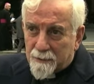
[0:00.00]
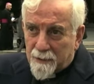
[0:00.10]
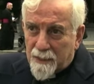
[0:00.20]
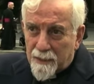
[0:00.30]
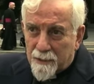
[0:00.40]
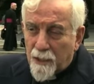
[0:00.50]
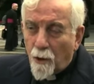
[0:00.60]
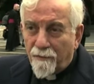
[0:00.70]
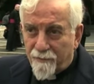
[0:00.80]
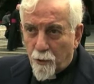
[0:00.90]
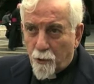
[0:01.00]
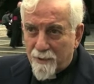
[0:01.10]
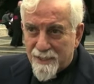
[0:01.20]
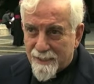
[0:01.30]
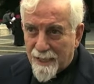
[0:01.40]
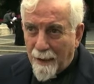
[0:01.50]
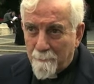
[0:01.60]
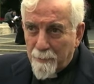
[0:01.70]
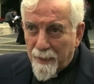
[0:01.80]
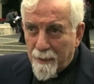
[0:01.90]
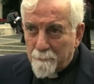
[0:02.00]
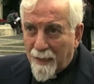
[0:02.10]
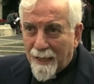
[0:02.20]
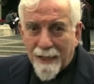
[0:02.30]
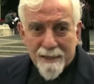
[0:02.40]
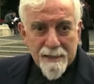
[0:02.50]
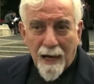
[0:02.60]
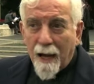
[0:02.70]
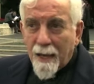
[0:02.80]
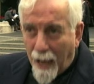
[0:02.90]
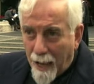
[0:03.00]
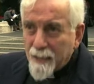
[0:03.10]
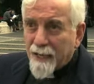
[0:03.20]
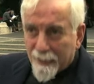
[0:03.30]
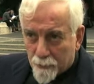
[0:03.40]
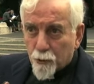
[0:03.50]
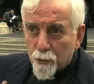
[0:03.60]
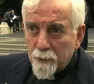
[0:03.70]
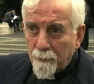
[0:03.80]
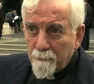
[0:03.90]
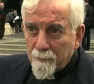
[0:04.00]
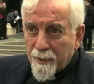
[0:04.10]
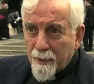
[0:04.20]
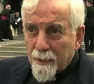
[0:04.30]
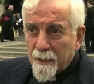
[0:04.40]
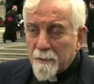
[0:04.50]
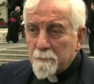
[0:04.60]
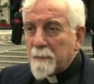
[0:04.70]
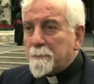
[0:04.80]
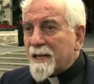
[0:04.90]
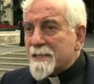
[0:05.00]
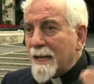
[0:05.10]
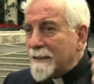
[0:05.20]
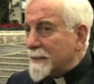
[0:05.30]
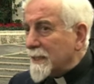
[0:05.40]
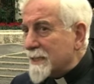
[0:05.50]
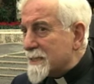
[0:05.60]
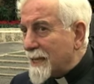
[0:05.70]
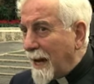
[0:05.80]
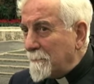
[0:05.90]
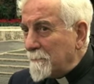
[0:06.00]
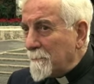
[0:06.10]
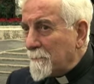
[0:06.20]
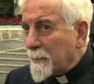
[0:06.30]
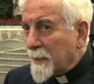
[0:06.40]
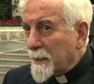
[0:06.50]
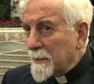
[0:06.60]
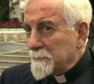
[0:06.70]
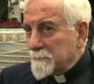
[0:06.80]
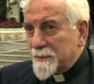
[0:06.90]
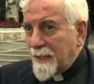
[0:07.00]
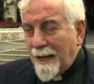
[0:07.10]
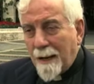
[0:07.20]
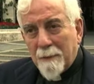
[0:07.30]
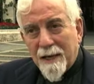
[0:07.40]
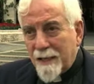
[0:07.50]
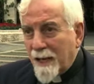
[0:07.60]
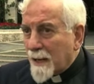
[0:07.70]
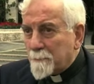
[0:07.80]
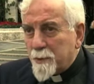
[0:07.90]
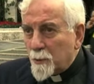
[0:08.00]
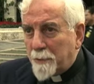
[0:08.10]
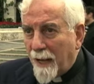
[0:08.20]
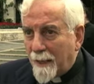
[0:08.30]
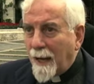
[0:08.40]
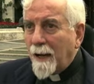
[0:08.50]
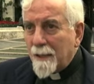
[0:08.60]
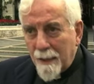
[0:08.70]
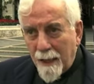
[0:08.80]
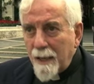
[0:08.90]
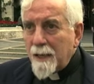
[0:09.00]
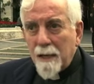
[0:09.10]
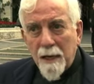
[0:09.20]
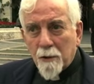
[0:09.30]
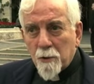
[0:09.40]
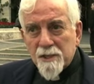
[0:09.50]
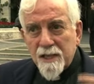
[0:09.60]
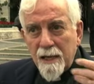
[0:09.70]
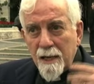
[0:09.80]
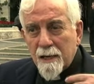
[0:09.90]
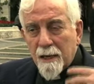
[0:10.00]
ti, ti offro questa bellezza, anche tu mi presenti l'Islam della maniera più bella e, e così